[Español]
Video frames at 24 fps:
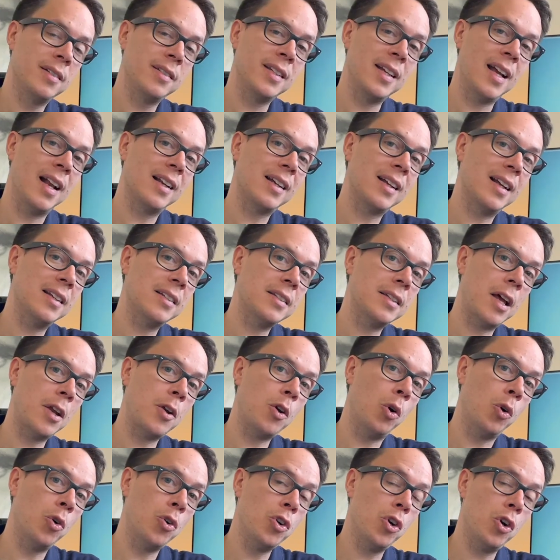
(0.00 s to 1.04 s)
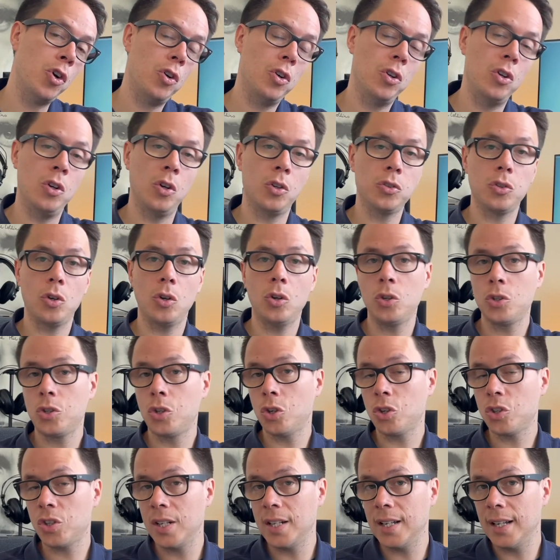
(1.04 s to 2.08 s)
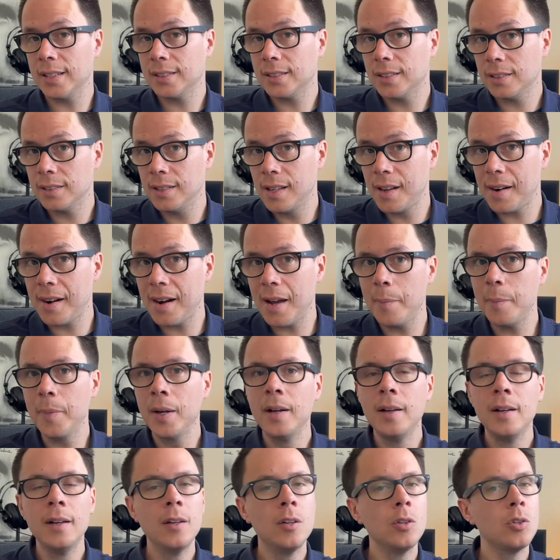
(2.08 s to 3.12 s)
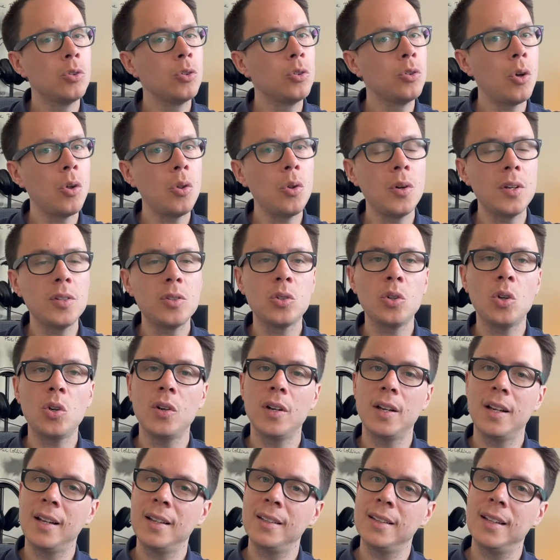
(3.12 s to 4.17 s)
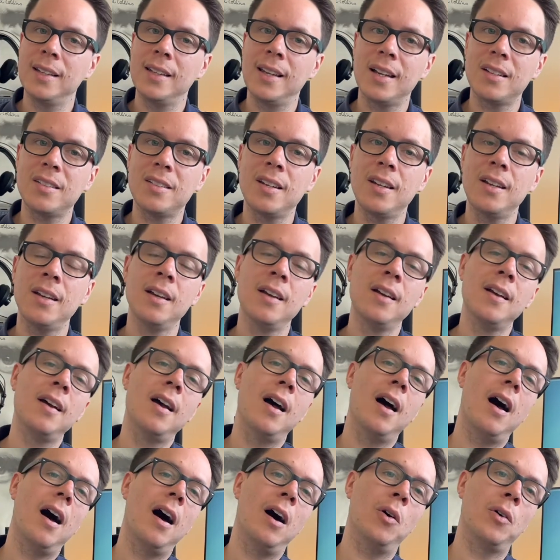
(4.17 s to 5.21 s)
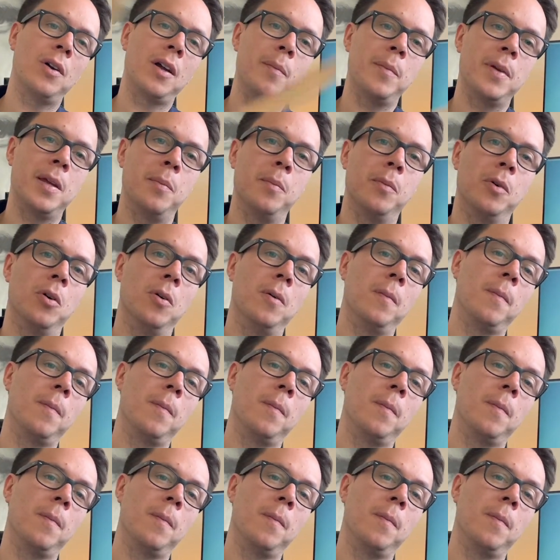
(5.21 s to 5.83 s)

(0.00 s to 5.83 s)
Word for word: si alcanzan o no los 8 GB de RAM. Todo eso en detalle ahora mismo.